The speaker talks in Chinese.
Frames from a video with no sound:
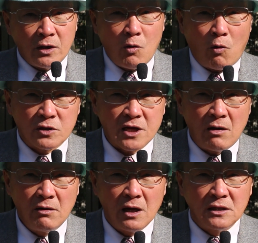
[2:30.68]
一火
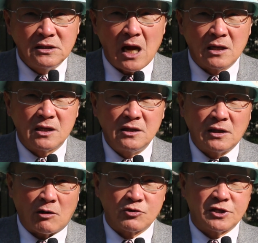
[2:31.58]
烧，让领
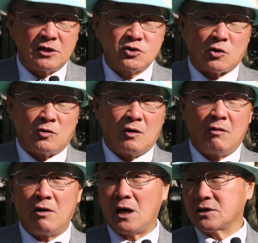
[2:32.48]
导先走，
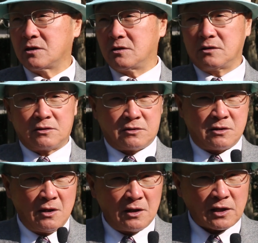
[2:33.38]
哇，这个
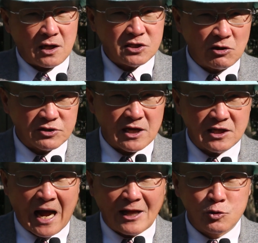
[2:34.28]
大概校长
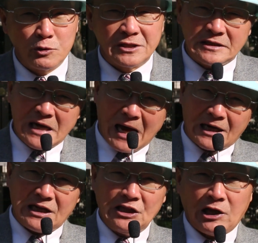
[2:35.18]
喊出一声
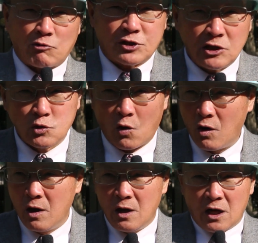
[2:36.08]
让领导先走，
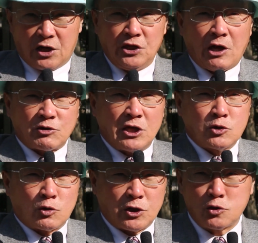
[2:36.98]
领导先
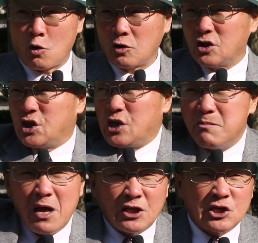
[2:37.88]
走，先走，里
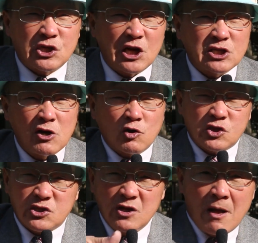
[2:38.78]
面的学生哦
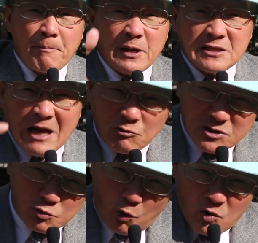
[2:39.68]
死被烧
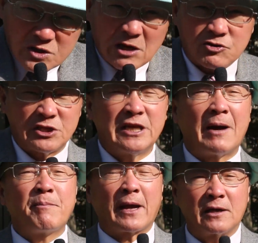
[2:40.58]
死，活活烧死一
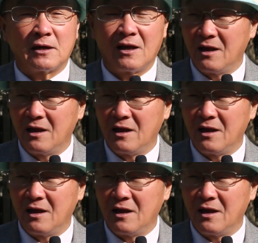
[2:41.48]
两百个。